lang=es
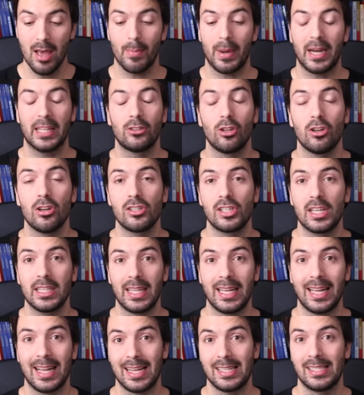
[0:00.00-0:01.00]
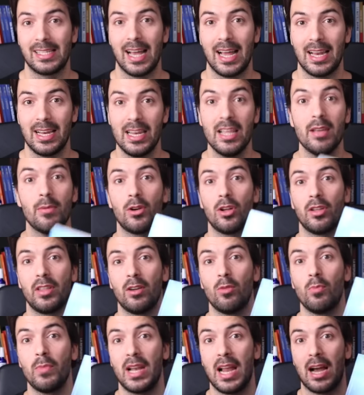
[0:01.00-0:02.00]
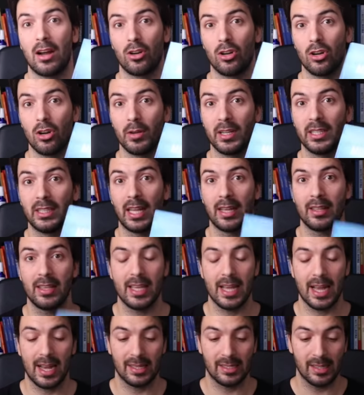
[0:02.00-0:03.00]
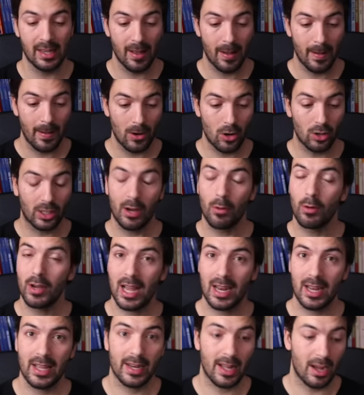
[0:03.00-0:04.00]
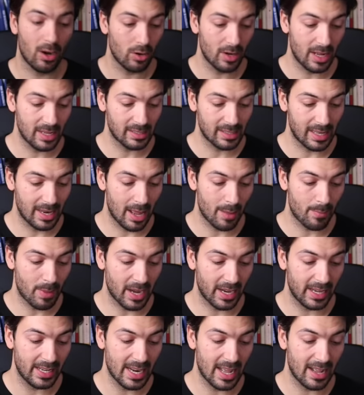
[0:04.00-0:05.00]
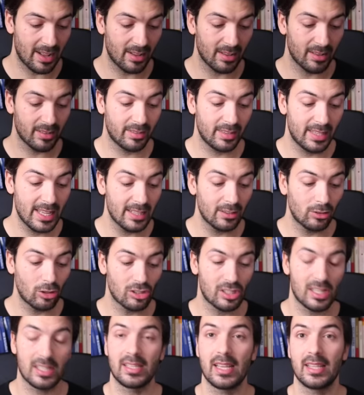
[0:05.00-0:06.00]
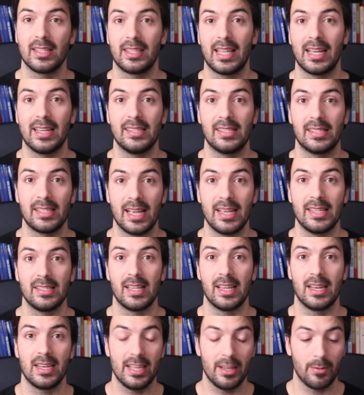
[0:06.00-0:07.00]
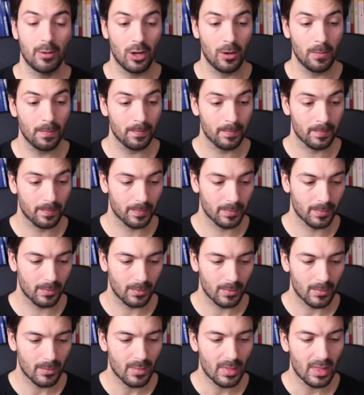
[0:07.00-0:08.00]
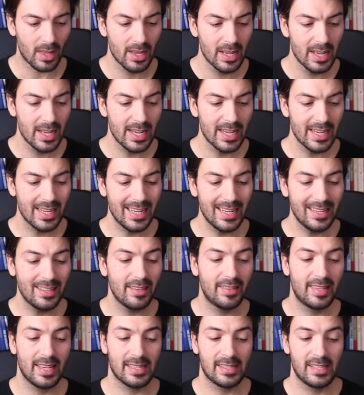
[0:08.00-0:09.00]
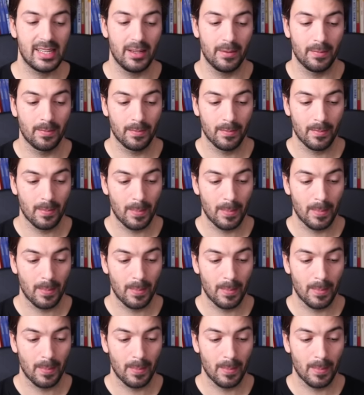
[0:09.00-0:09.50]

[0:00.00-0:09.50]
Para todos los que tengáis ya el libro de Un Milagro en 90 días, lo que voy a leer ahora está en la página 166 del libro y dice así,